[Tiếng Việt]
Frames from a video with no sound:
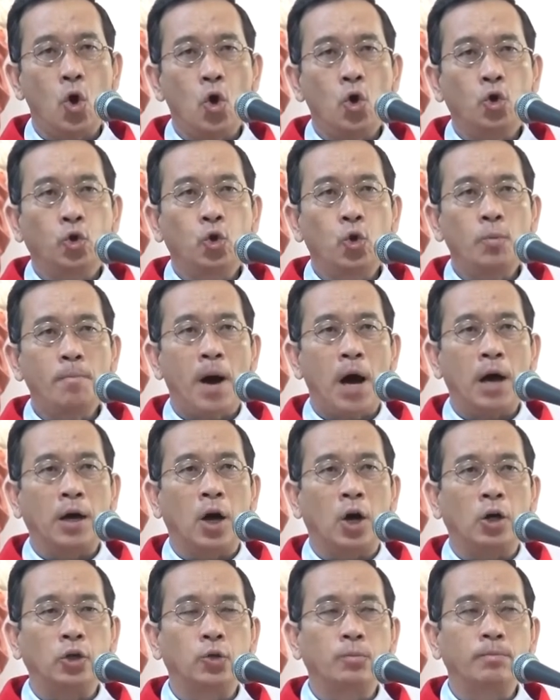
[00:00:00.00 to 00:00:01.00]
Chúa mời
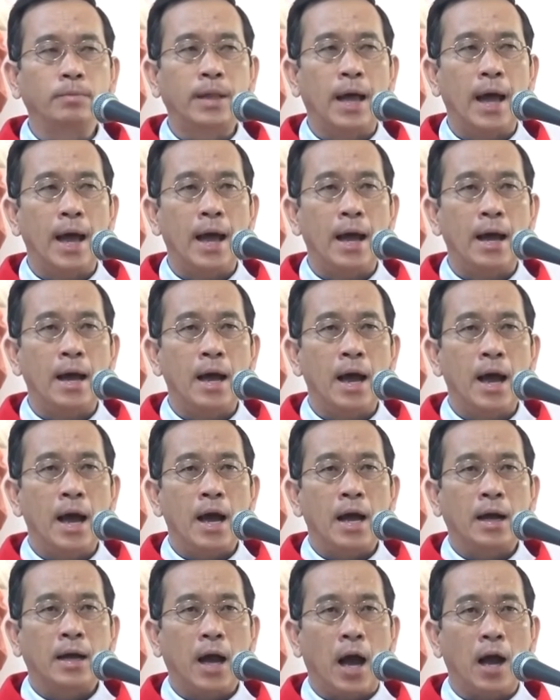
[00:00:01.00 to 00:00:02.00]
gọi chúng ta
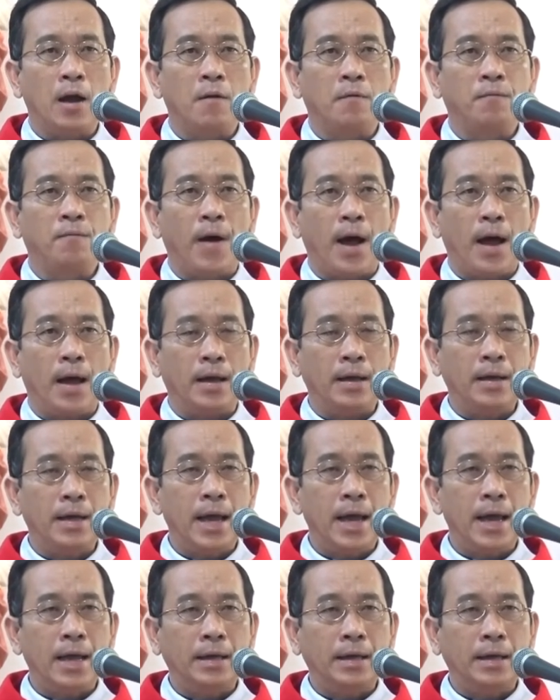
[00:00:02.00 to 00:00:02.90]
cần phải nghe